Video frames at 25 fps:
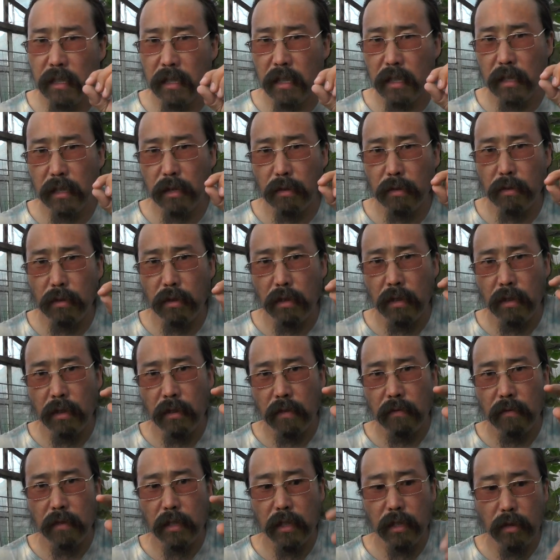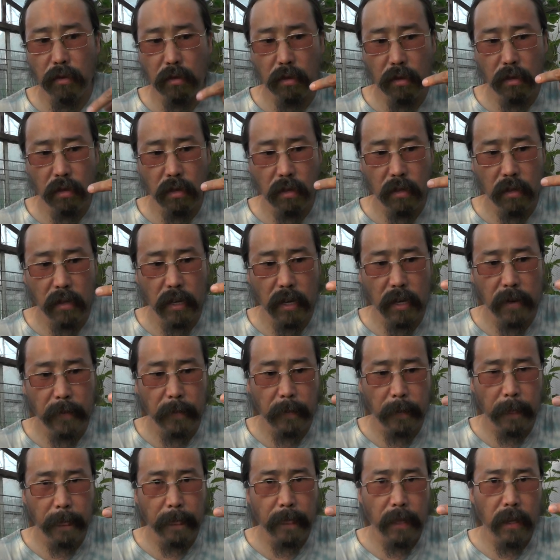создает водород. Да?
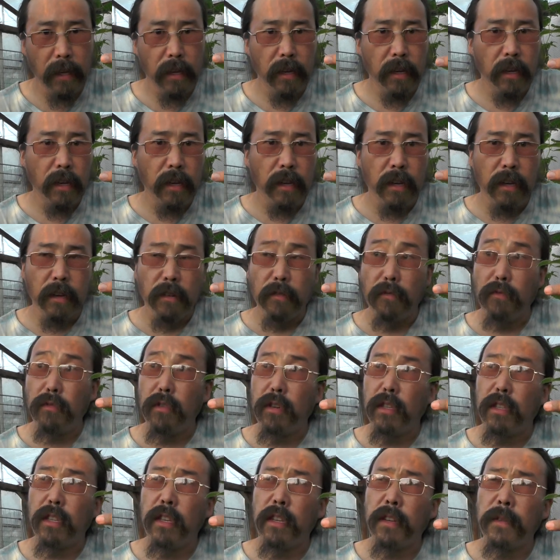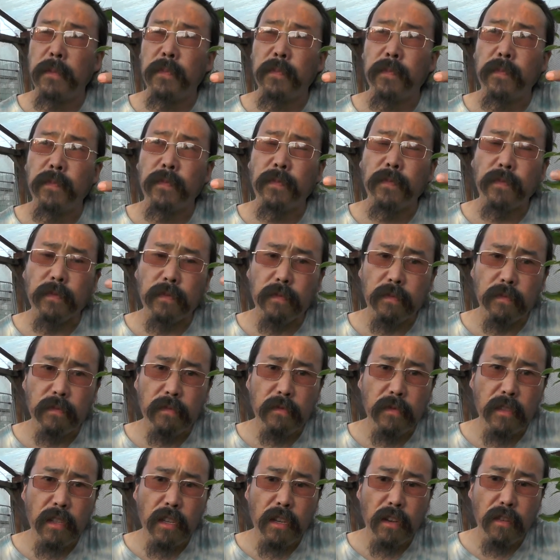Вот.
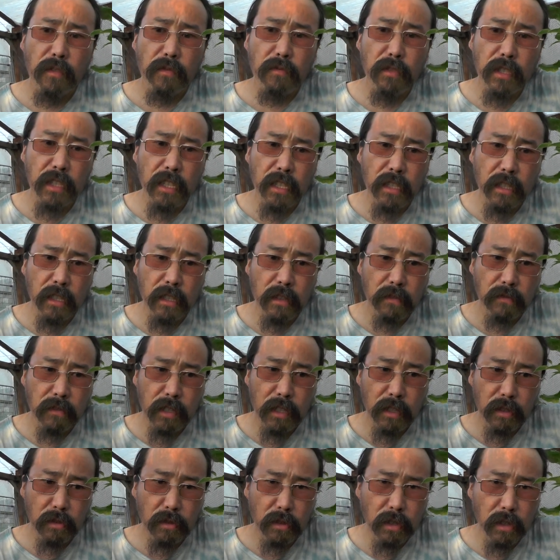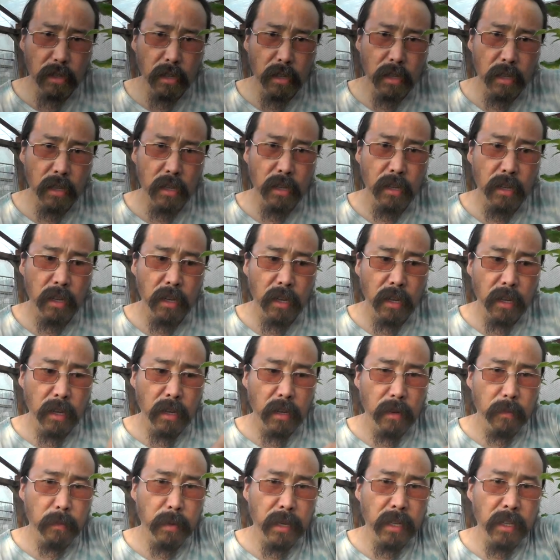вот этот водород
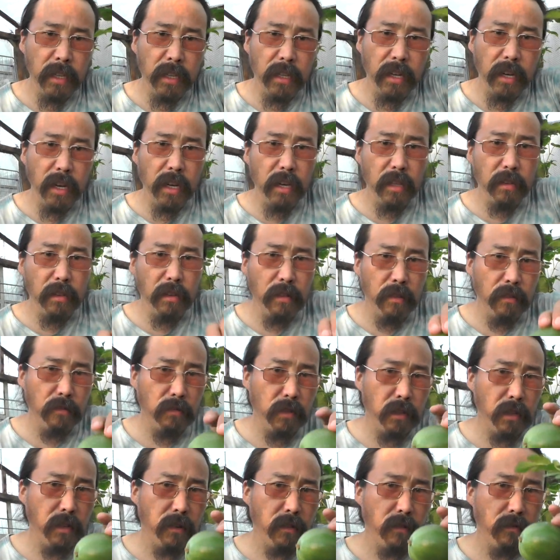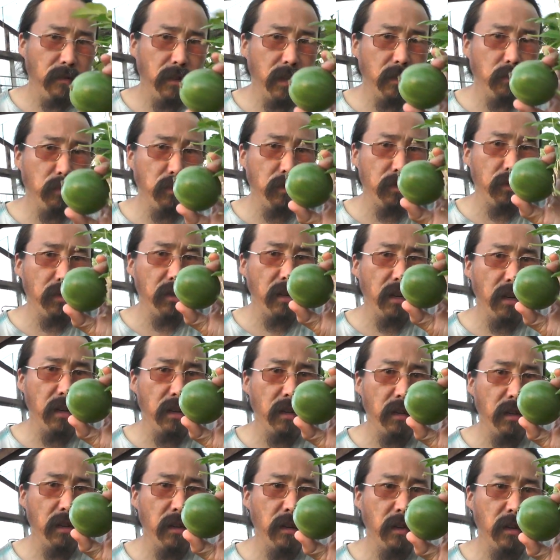проникает вот в арбуз. Да?
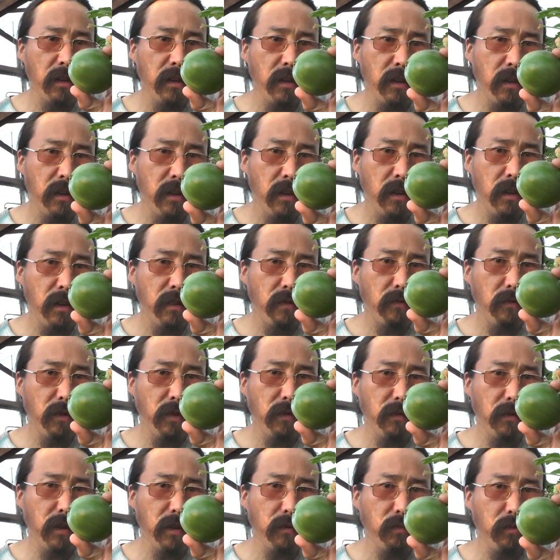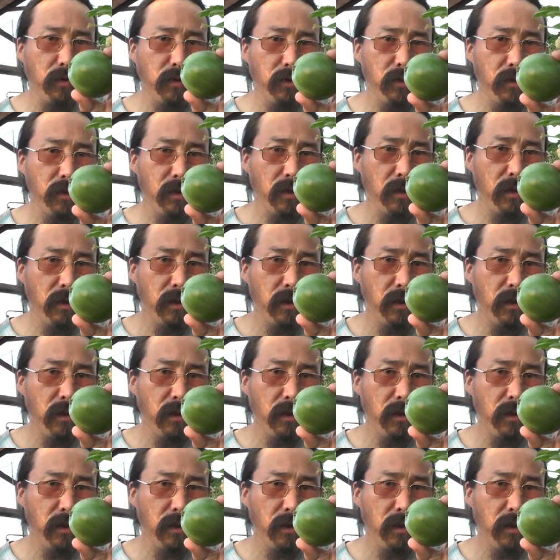Вот в арбуз.